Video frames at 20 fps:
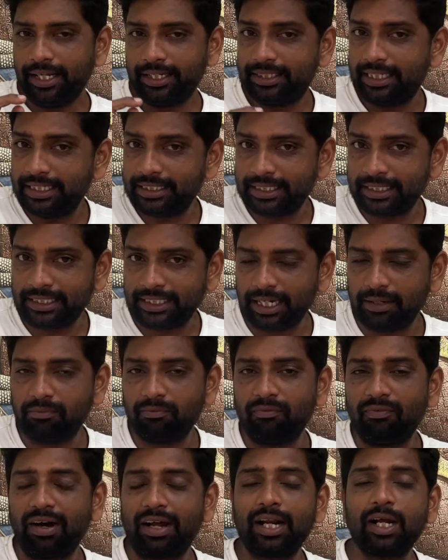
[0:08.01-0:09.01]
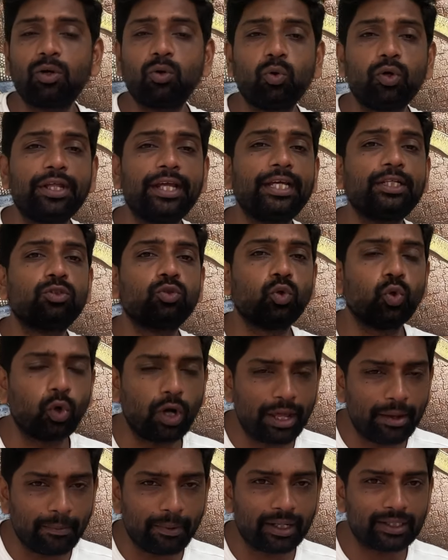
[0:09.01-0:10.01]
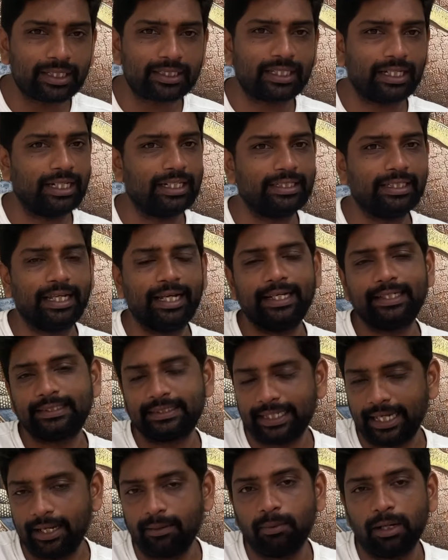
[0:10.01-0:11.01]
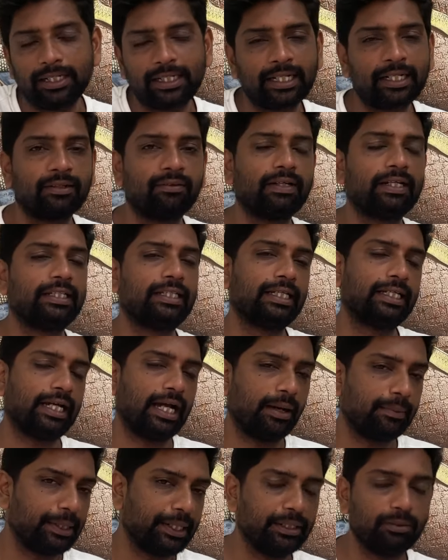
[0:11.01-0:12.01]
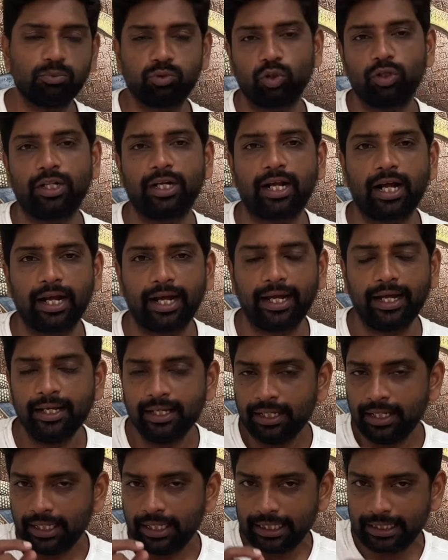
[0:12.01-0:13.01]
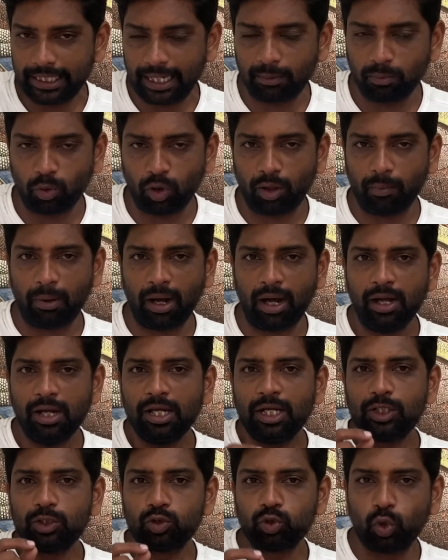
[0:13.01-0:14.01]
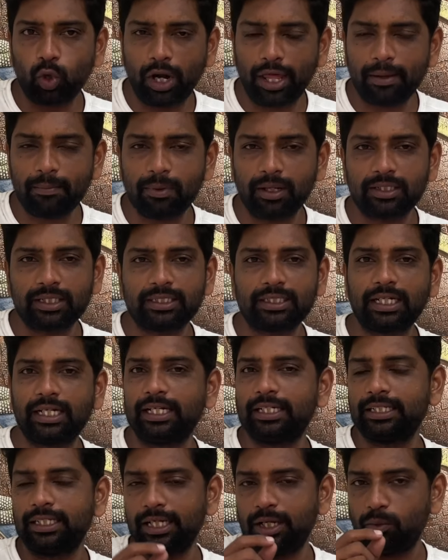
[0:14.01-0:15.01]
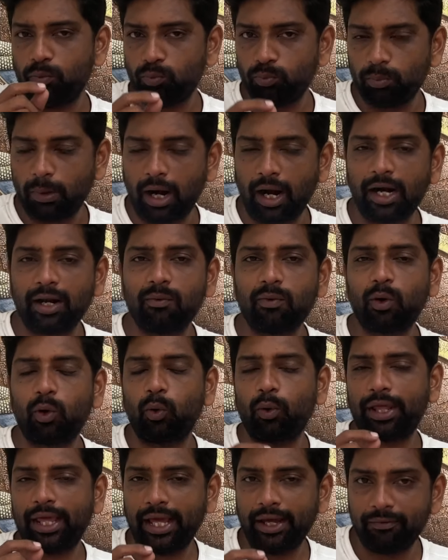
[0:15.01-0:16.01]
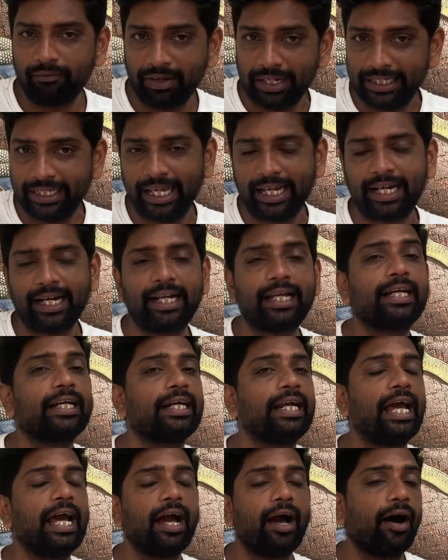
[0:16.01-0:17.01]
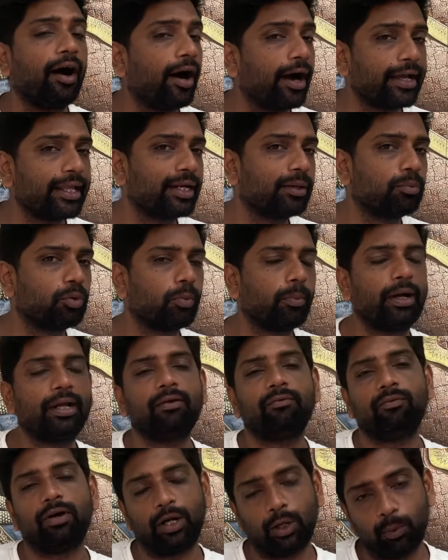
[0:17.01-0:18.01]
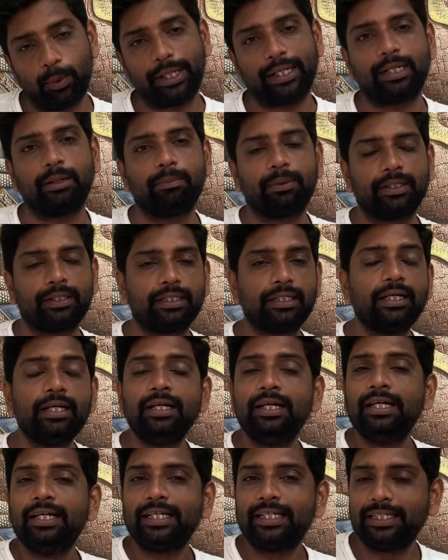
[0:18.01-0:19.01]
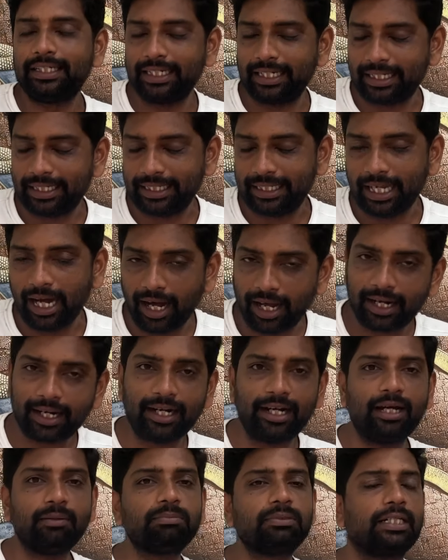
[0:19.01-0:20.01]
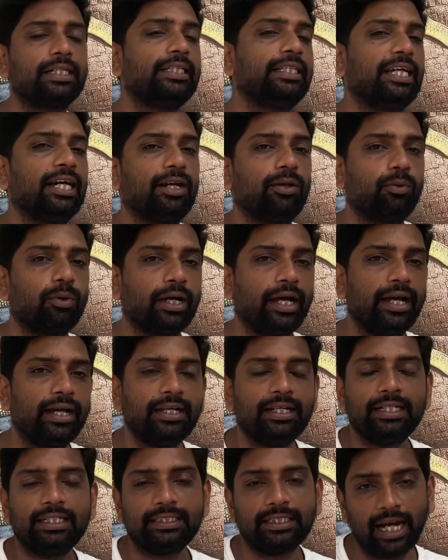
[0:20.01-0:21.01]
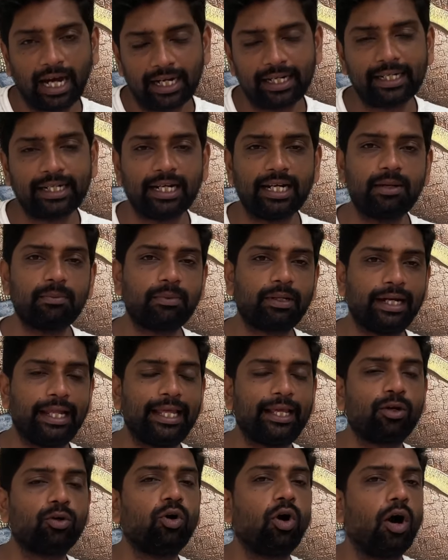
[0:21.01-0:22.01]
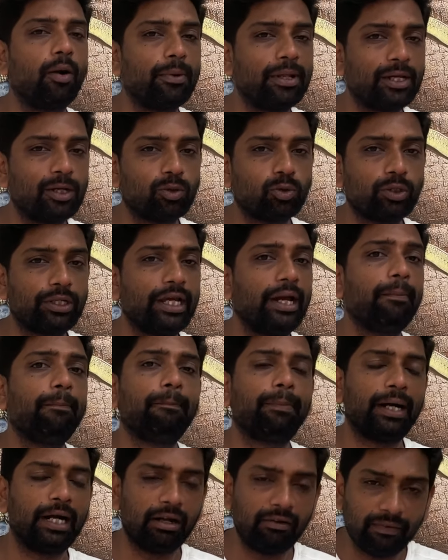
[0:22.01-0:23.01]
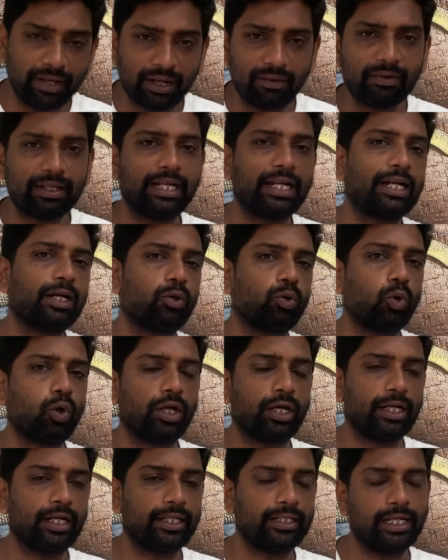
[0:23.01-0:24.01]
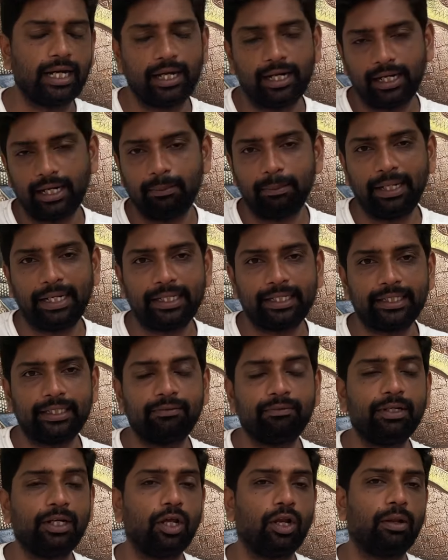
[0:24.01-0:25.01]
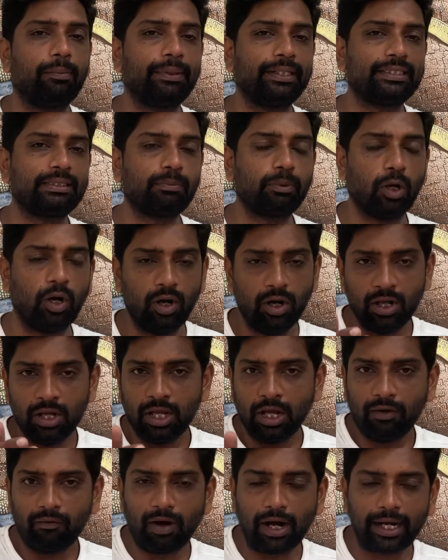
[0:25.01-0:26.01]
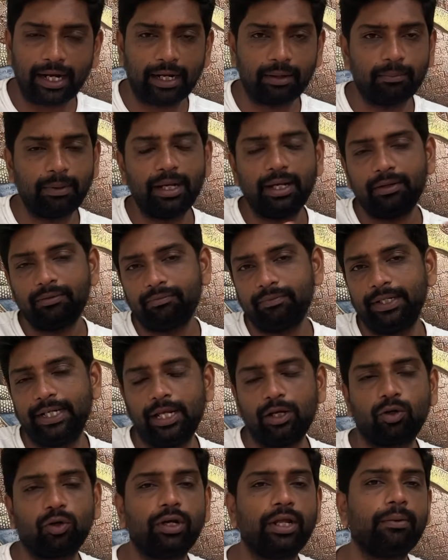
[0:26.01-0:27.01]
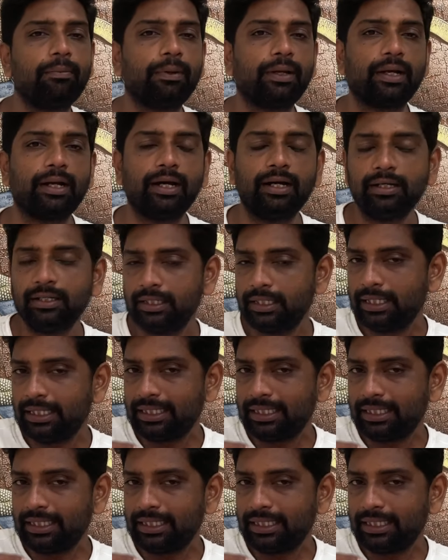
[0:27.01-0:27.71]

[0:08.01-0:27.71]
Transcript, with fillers: இந்த திட்டம் வரக்கூடிய ஜூலை மாதத்துல இருந்தே செயல்பாட்டுக்கு வருது அப்படின்னு சொல்லியிருக்காங்க இதன் மூலமா ஜூலை மாதத்துல இருந்து மாணவர்களுடைய வங்கி கணக்குல ஆயிரம் ரூபாய் வர வைக்கப்படுது இது யாரெல்லாம் தகுதியானவங்க யாருக்கெல்லாம் கிடைக்கும் அப்படிங்கக்கூடிய பல்வேறு வகையான கோணங்கள்ல தான் நம்ம இன்னைக்கு இந்த வீடியோல பேச போறோம் வாங்க நம்ம வீடியோக்குள்ளேயே போயிடலாம்